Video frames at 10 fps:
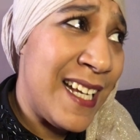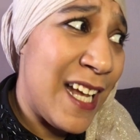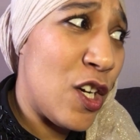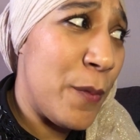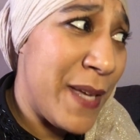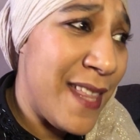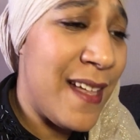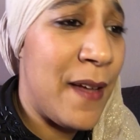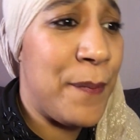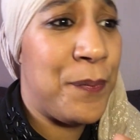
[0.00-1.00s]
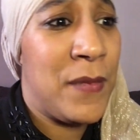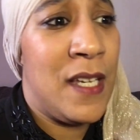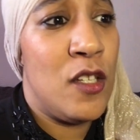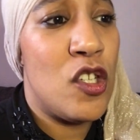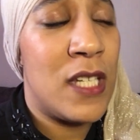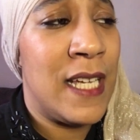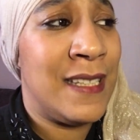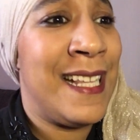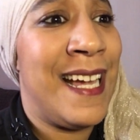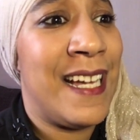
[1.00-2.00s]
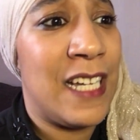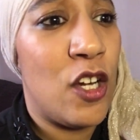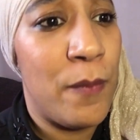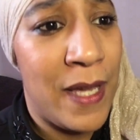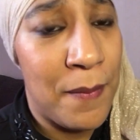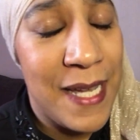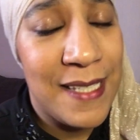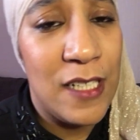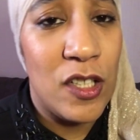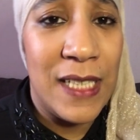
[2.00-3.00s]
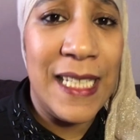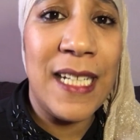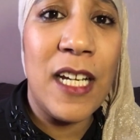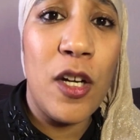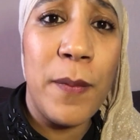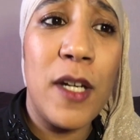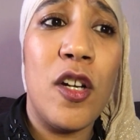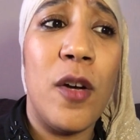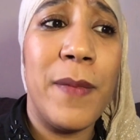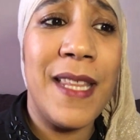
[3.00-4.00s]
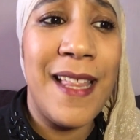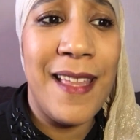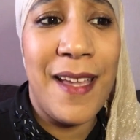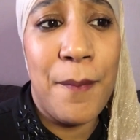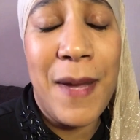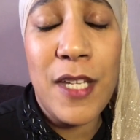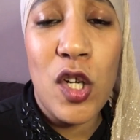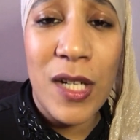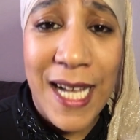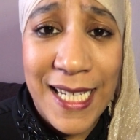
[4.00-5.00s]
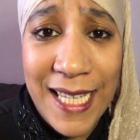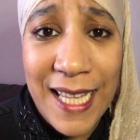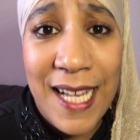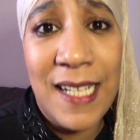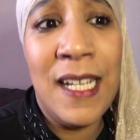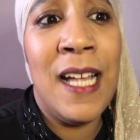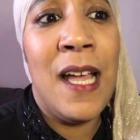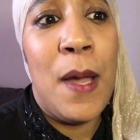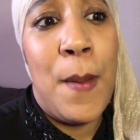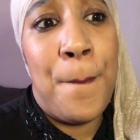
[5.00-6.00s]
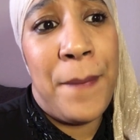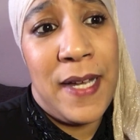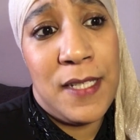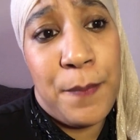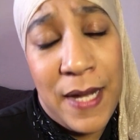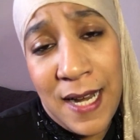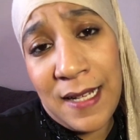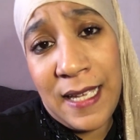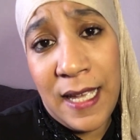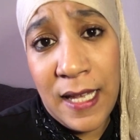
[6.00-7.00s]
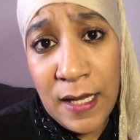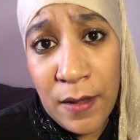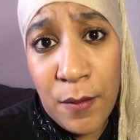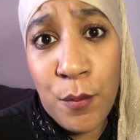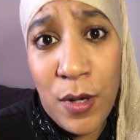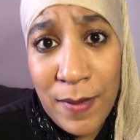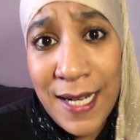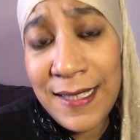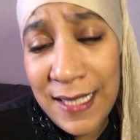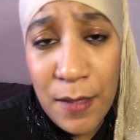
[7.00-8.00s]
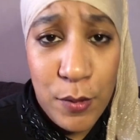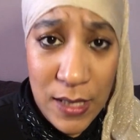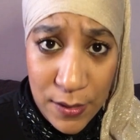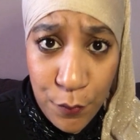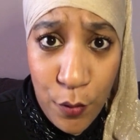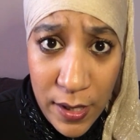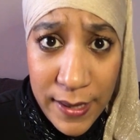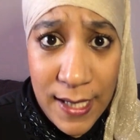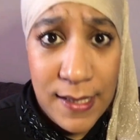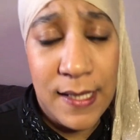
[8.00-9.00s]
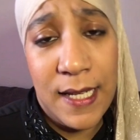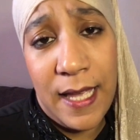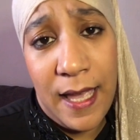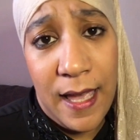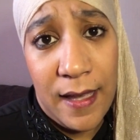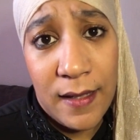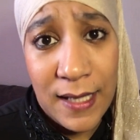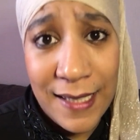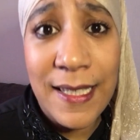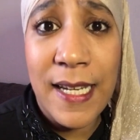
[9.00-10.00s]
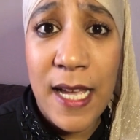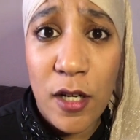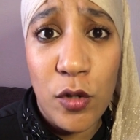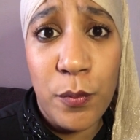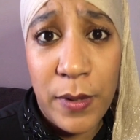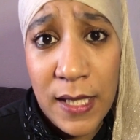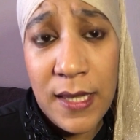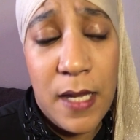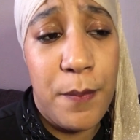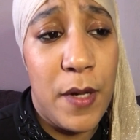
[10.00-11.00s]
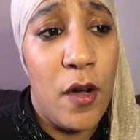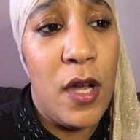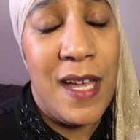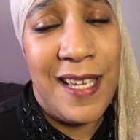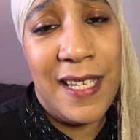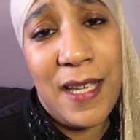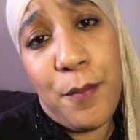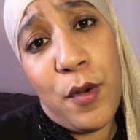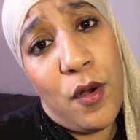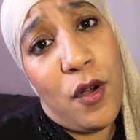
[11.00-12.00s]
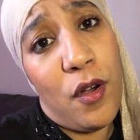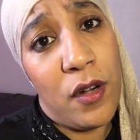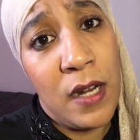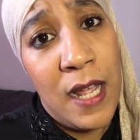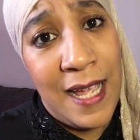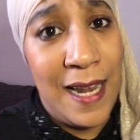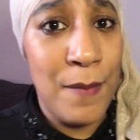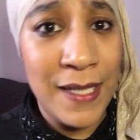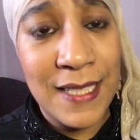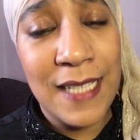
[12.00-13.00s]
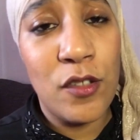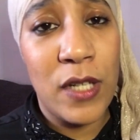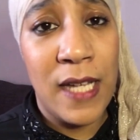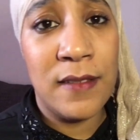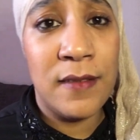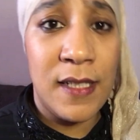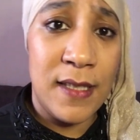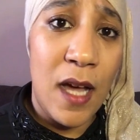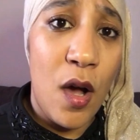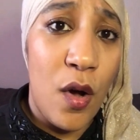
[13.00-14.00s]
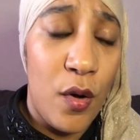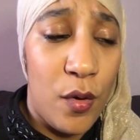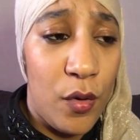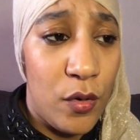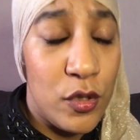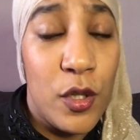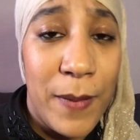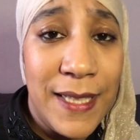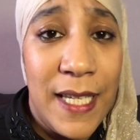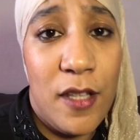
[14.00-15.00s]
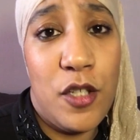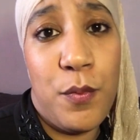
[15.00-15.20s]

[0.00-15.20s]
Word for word: la comida, no es que tengan que comer más, sino que tienen que comer comida de mayor calidad para que vuelvan a tener pues, las fuerzas que, que, tenían en un principio y que por el maltrato que han estado sometidos